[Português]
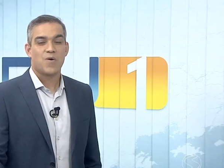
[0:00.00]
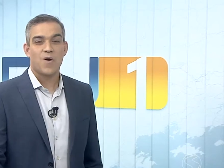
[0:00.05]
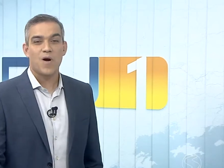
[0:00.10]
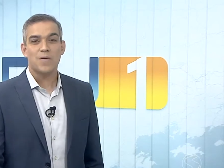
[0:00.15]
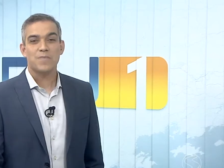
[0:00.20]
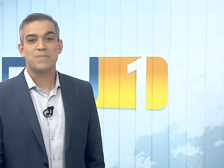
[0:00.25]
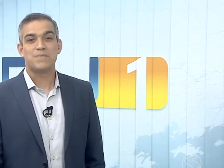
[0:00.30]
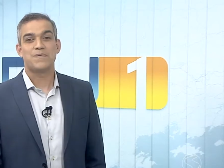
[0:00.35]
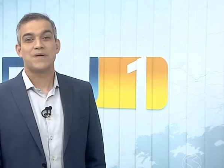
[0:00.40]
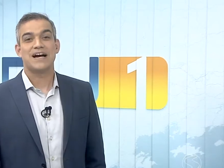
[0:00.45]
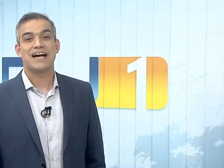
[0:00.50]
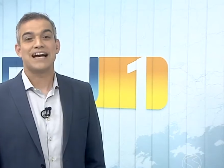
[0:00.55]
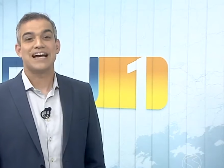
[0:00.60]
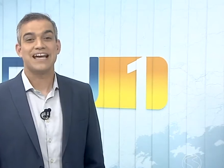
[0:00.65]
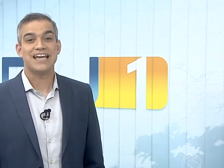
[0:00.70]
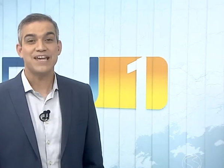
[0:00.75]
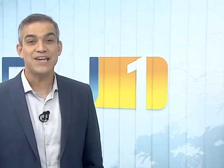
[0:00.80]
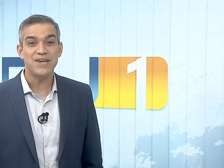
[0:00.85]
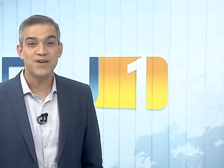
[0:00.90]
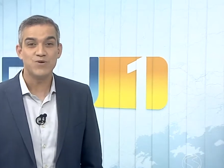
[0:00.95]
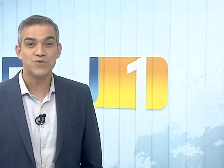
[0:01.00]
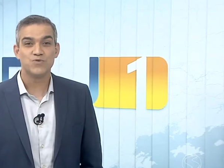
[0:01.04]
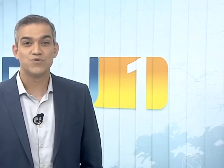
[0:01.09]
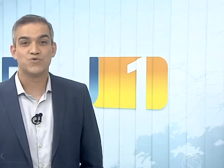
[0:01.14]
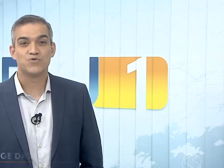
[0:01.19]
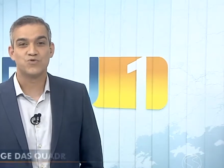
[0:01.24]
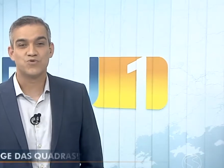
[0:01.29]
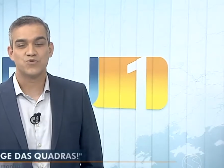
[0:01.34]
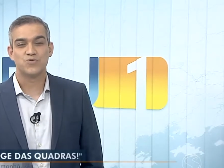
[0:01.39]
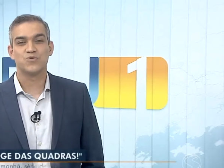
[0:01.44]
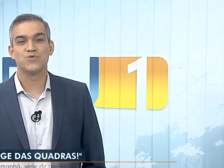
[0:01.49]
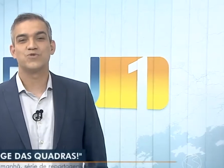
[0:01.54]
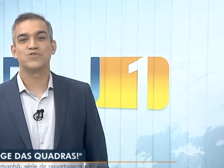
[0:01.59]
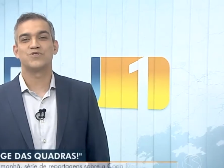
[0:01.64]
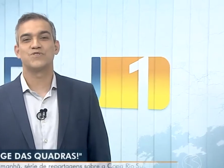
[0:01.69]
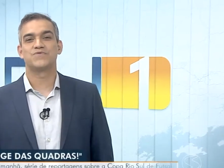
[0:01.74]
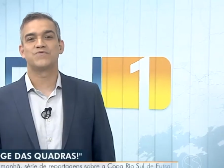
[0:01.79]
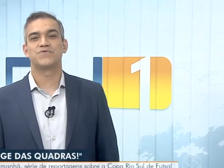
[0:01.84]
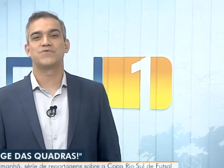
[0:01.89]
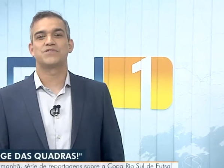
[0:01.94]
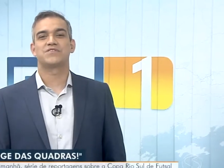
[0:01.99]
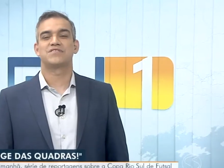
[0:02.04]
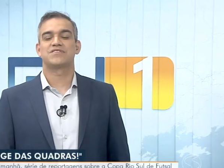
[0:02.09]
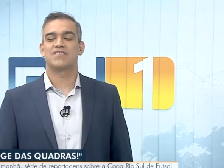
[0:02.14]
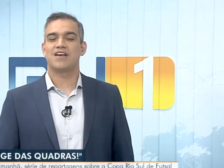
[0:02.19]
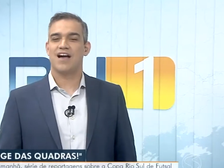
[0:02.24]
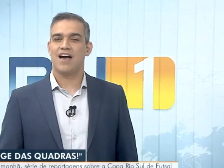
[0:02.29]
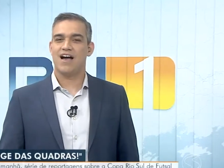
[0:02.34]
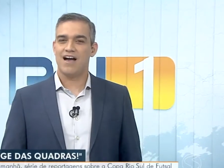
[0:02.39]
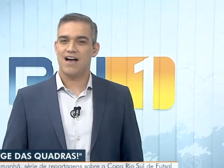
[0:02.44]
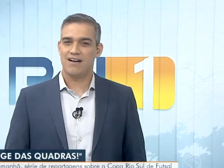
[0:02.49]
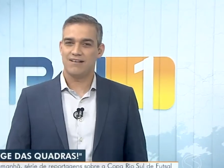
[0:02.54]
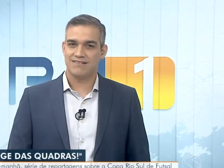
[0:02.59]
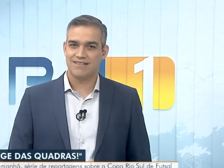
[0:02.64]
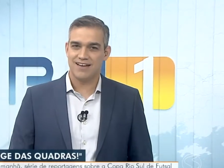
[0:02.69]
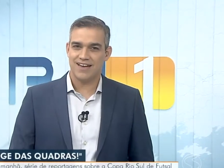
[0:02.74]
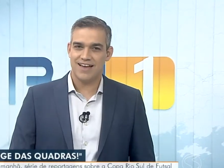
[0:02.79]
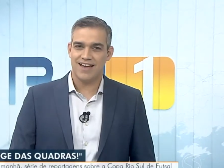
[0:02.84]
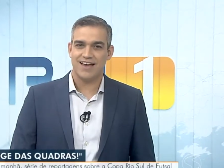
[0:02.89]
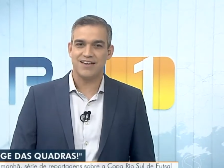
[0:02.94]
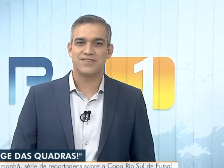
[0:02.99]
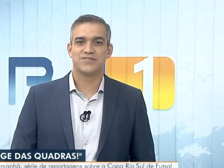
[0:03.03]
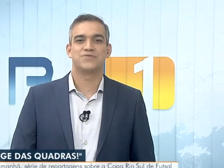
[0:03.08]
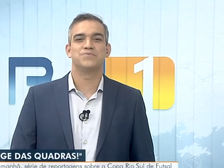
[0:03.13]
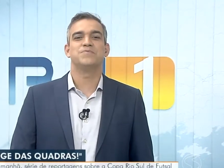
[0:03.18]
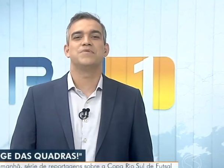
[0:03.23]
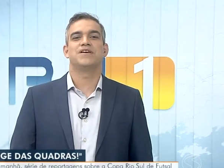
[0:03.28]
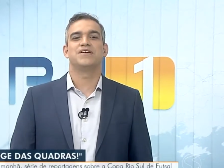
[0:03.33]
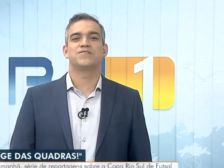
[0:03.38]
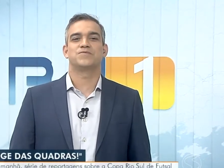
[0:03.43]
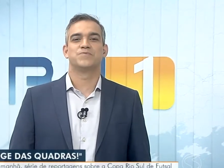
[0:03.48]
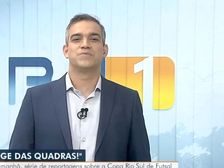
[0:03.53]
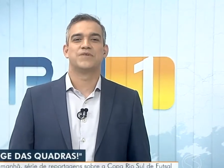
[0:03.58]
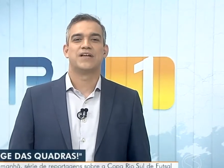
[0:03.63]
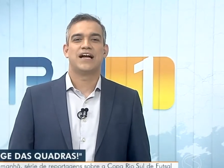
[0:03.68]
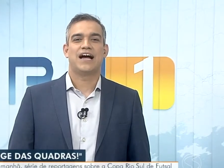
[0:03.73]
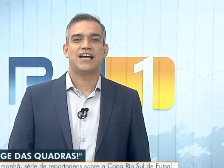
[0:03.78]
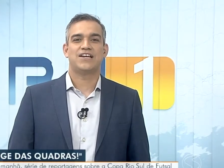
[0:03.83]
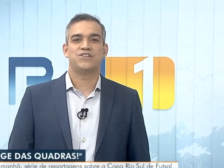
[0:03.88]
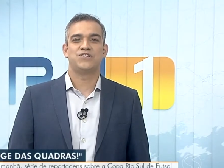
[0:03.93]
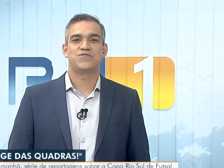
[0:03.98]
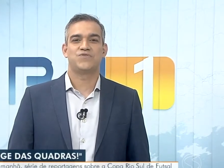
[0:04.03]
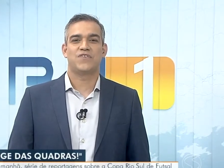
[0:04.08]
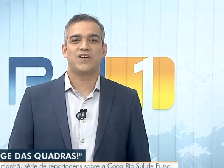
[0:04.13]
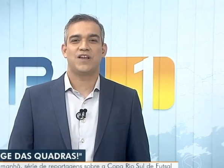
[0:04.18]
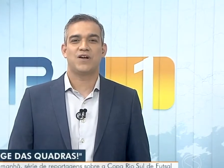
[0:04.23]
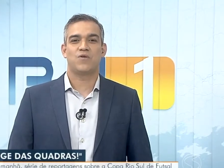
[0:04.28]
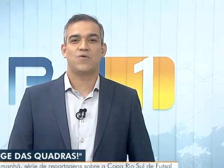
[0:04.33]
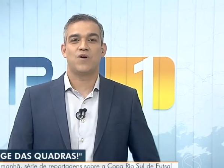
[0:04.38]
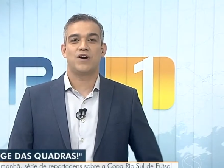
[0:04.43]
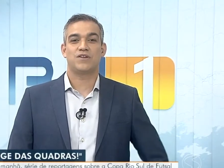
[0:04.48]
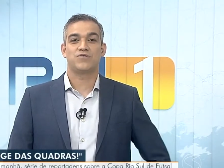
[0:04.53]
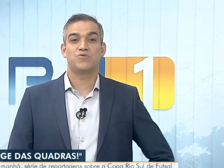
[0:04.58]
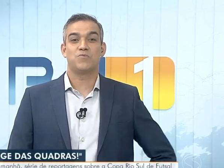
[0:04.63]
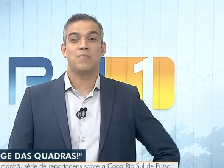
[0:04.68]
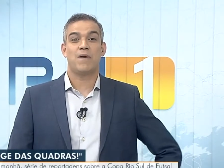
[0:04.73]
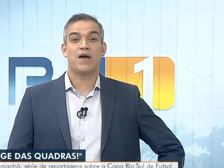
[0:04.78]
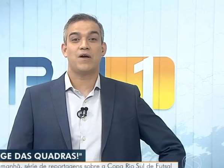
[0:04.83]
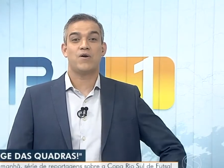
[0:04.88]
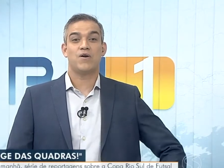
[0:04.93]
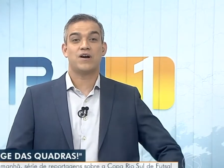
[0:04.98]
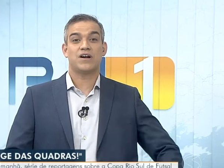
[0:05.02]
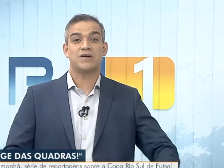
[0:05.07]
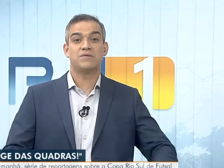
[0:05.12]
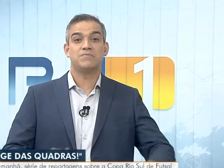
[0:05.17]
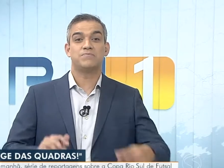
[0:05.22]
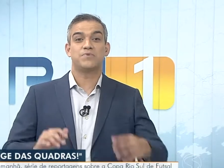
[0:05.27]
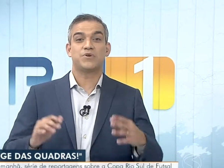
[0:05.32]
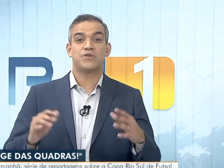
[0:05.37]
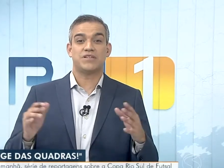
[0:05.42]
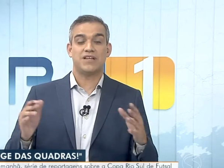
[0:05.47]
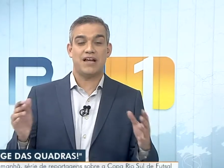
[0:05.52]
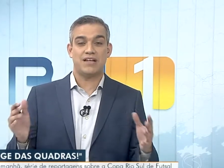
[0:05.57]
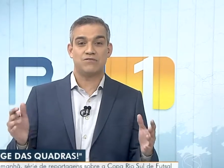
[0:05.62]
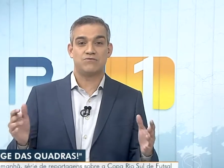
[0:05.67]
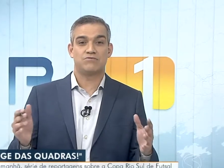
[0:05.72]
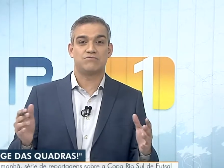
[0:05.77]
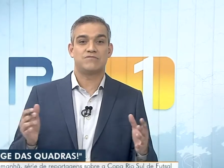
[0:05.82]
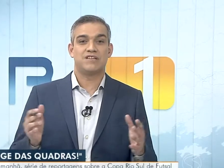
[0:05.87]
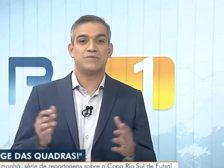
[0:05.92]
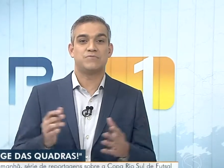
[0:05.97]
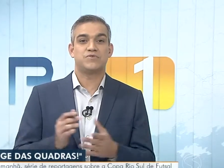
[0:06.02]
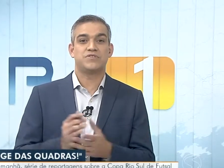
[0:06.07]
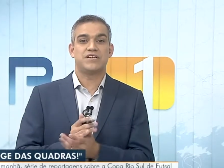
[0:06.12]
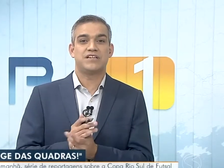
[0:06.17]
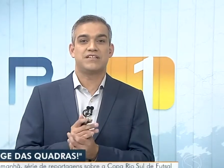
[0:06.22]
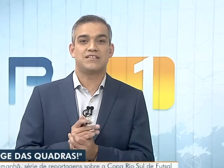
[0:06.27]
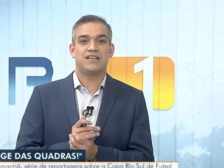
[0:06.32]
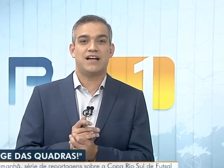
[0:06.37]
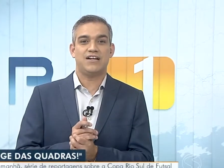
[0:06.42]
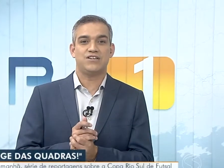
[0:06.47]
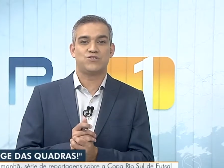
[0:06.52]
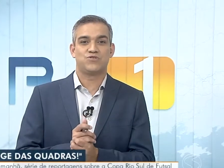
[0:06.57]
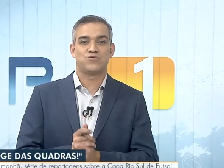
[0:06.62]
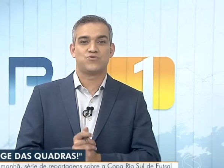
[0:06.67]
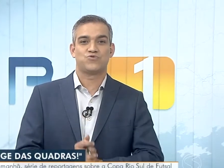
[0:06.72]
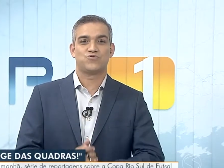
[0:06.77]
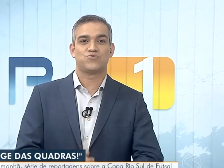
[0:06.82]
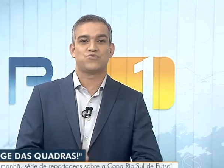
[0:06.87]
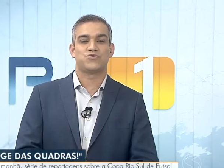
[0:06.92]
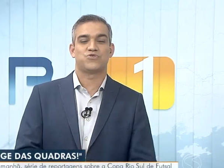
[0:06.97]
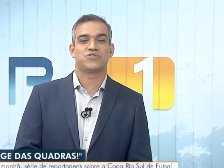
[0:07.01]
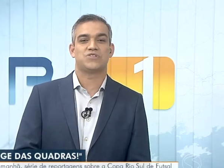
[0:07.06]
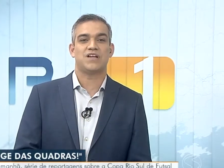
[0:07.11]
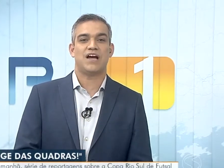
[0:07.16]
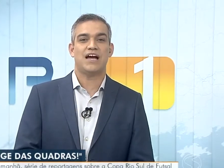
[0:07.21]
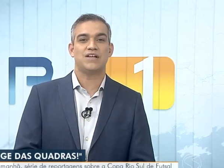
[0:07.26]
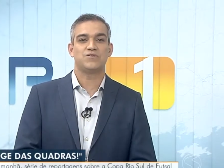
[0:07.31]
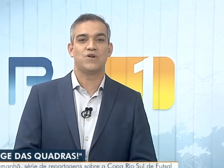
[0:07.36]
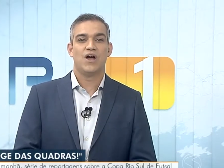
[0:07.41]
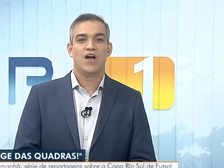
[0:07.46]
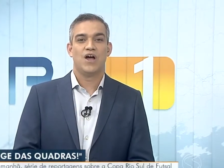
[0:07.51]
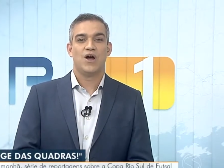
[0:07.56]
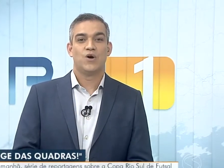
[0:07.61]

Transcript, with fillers: Copa Rio Sul de futsal, é isso mesmo. A gente fala agora do maior campeonato da modalidade no sul do estado.